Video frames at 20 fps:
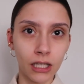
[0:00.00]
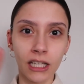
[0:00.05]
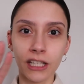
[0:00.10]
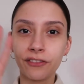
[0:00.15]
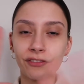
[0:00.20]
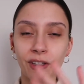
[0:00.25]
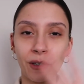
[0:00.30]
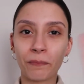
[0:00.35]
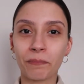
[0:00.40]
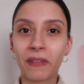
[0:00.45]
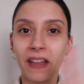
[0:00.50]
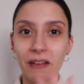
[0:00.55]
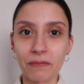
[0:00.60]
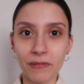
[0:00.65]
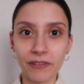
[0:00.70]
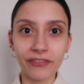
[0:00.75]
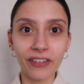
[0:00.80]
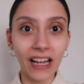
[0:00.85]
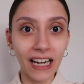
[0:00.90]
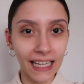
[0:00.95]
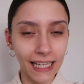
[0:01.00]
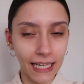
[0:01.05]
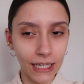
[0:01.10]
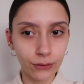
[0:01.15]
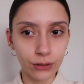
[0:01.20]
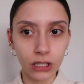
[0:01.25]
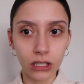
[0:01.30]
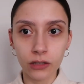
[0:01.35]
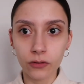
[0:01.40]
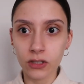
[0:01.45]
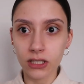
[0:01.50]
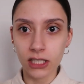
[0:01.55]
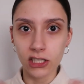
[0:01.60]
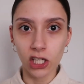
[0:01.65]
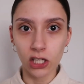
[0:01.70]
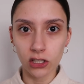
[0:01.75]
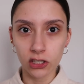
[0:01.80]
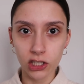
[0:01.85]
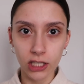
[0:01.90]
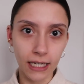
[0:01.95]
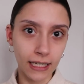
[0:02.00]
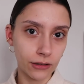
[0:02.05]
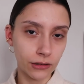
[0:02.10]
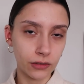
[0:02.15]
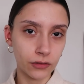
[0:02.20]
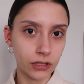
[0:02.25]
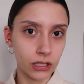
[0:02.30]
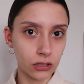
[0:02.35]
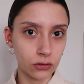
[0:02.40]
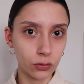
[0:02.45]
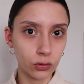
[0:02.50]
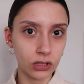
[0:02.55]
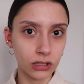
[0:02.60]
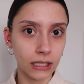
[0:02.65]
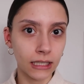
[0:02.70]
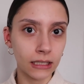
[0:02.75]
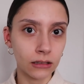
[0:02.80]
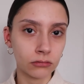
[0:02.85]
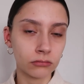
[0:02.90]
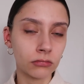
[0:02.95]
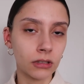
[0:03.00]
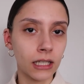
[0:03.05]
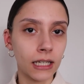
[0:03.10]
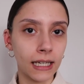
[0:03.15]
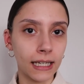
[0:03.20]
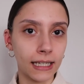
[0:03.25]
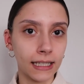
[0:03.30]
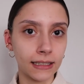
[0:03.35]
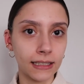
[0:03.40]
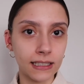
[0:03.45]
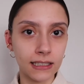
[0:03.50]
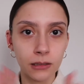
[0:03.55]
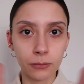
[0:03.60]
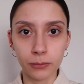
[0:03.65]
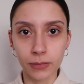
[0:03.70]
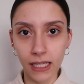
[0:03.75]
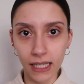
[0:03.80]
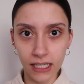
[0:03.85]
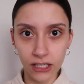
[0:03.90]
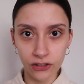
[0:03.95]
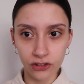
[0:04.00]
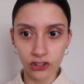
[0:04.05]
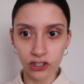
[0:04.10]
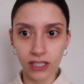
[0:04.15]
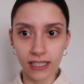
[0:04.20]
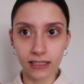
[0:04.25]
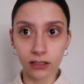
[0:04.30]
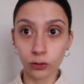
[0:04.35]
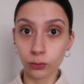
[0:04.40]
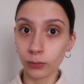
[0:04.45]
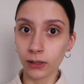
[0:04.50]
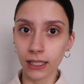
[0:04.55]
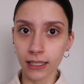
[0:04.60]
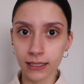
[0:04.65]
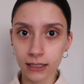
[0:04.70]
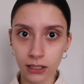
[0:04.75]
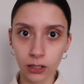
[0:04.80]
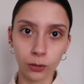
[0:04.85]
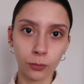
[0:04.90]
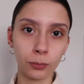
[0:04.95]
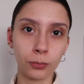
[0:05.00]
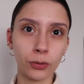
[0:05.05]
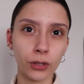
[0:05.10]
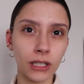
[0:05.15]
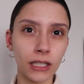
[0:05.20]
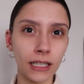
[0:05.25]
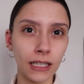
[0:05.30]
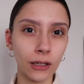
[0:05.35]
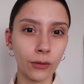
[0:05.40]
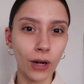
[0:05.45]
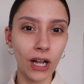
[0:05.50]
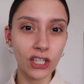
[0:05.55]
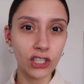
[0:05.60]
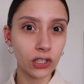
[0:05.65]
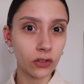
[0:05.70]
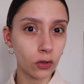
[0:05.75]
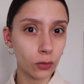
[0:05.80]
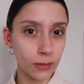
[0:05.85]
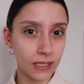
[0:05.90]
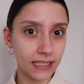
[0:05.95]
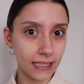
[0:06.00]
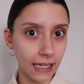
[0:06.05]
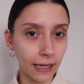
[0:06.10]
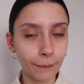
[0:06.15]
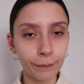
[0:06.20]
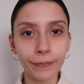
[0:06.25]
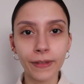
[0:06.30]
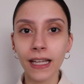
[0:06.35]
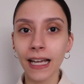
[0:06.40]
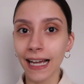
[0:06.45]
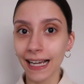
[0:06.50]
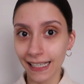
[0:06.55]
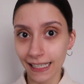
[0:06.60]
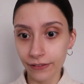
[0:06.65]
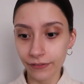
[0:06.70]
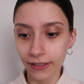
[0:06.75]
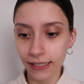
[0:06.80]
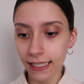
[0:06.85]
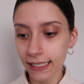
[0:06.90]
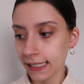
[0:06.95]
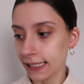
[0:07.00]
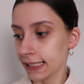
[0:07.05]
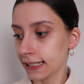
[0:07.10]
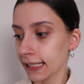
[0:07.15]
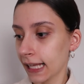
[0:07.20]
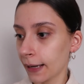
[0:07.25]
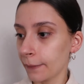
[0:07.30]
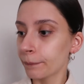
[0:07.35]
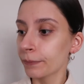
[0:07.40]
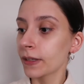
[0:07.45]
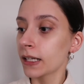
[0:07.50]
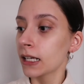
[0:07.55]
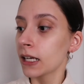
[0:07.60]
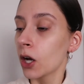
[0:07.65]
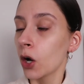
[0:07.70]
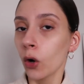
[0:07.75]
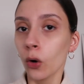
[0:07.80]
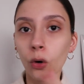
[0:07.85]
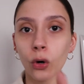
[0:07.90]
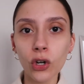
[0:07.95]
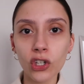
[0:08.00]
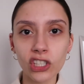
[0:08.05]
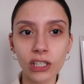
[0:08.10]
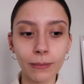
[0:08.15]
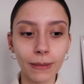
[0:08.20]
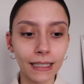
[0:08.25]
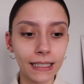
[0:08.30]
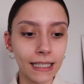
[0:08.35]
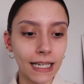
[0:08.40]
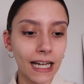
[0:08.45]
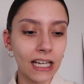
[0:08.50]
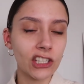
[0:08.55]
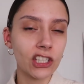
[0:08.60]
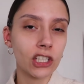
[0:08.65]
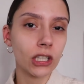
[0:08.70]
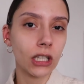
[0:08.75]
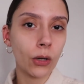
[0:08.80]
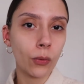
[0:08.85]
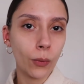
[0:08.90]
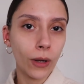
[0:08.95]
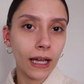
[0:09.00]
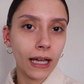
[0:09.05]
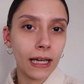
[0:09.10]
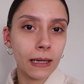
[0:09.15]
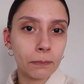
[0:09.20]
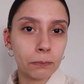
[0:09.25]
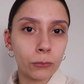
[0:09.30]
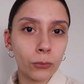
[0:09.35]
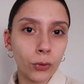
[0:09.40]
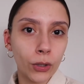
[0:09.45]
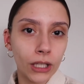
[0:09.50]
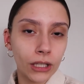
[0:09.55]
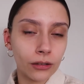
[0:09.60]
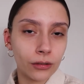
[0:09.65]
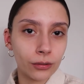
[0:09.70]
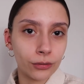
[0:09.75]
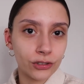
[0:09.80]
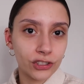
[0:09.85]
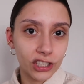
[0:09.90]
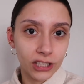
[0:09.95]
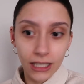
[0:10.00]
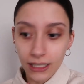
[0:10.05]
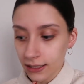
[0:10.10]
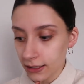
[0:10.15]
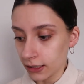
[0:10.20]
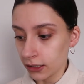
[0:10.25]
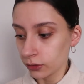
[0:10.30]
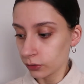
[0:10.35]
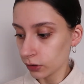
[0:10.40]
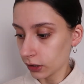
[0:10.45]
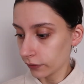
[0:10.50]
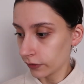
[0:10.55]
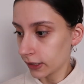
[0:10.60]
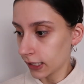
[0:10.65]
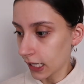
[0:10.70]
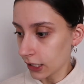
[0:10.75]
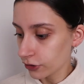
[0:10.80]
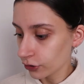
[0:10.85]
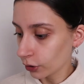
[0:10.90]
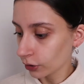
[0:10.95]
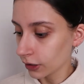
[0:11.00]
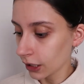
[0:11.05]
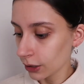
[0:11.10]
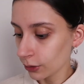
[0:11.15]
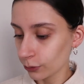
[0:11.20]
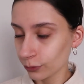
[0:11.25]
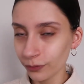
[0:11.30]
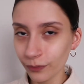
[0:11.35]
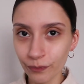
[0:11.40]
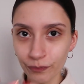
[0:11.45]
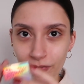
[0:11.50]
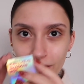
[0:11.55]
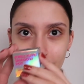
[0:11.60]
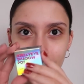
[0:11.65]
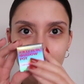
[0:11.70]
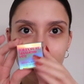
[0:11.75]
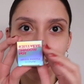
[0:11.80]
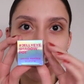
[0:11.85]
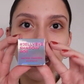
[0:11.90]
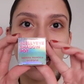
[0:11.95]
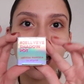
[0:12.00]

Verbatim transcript: Enfim, me falem aí o que vocês acharam, se vocês gostaram é, desse ambiente, dessa iluminação, porque eu acho que eu vou começar a gravar daqui, tá? Hoje a maquiagem não é muito de testando, na verdade só tem um, que